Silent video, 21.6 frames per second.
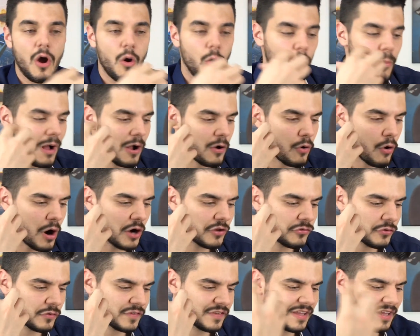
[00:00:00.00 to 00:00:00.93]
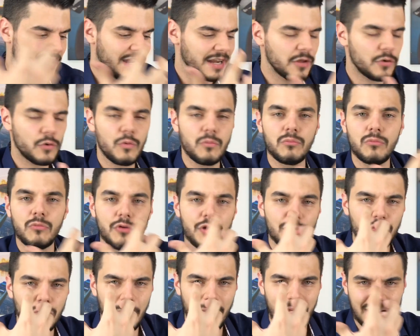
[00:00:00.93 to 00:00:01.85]
um acorde oceânico
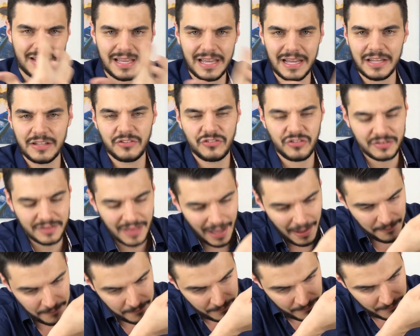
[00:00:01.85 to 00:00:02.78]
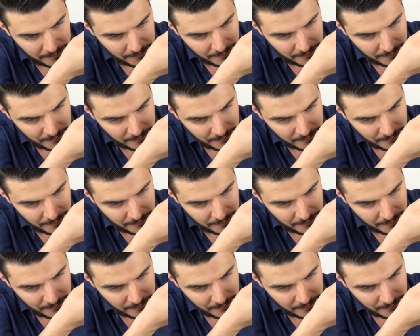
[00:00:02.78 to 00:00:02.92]
muito marcante, tá?